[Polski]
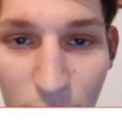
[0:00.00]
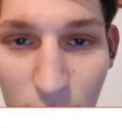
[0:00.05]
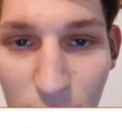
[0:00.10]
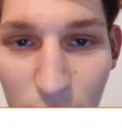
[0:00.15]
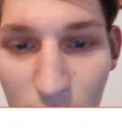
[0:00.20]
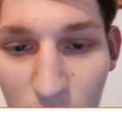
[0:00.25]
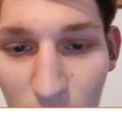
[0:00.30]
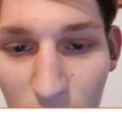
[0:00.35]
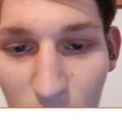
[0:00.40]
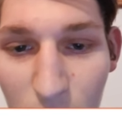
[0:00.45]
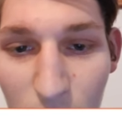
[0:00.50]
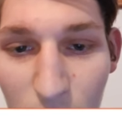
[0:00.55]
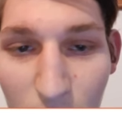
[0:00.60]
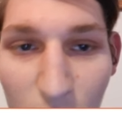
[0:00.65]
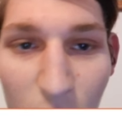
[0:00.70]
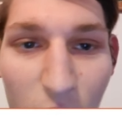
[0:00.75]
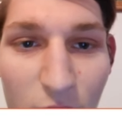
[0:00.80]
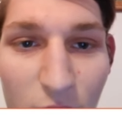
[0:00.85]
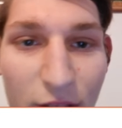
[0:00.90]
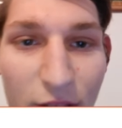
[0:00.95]
No.
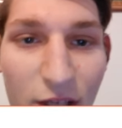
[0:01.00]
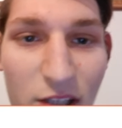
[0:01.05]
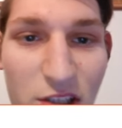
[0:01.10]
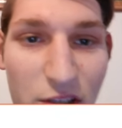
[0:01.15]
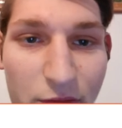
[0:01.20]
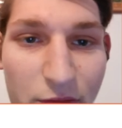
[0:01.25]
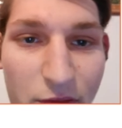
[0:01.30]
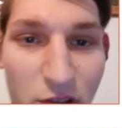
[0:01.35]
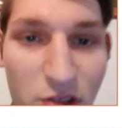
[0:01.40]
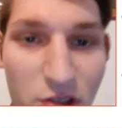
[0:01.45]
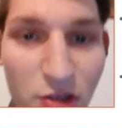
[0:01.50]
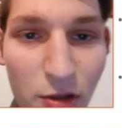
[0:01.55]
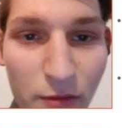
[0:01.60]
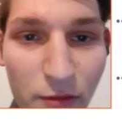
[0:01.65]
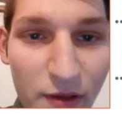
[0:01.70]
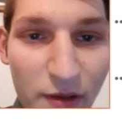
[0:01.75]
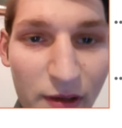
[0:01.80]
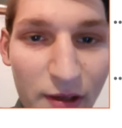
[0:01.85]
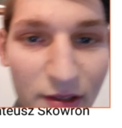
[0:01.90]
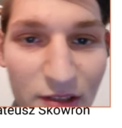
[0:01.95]
Także
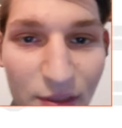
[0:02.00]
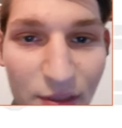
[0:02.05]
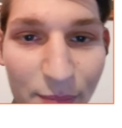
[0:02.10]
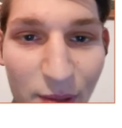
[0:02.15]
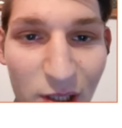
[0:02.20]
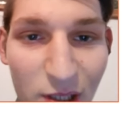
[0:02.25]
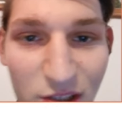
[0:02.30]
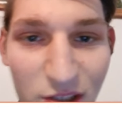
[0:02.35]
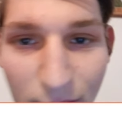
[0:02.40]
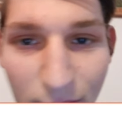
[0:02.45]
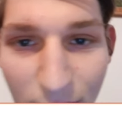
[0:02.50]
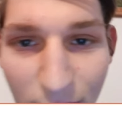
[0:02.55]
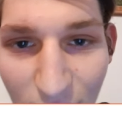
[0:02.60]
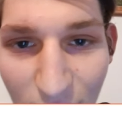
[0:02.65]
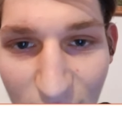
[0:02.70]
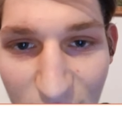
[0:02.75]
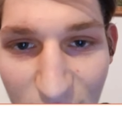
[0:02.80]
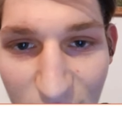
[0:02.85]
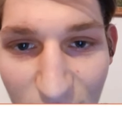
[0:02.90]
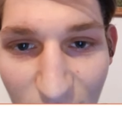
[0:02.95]
widzowie, zapraszam
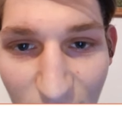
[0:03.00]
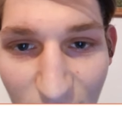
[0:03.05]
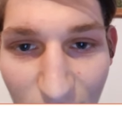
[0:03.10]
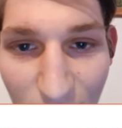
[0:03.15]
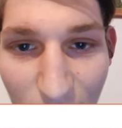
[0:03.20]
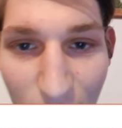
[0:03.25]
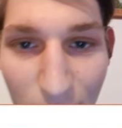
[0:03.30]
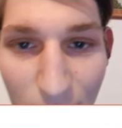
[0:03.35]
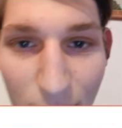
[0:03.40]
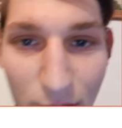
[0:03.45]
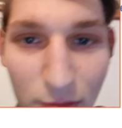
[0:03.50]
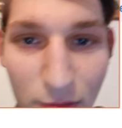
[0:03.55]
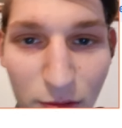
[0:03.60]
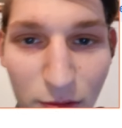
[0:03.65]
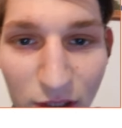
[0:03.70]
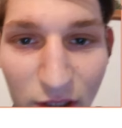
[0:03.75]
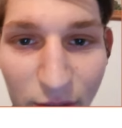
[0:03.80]
was na tutaj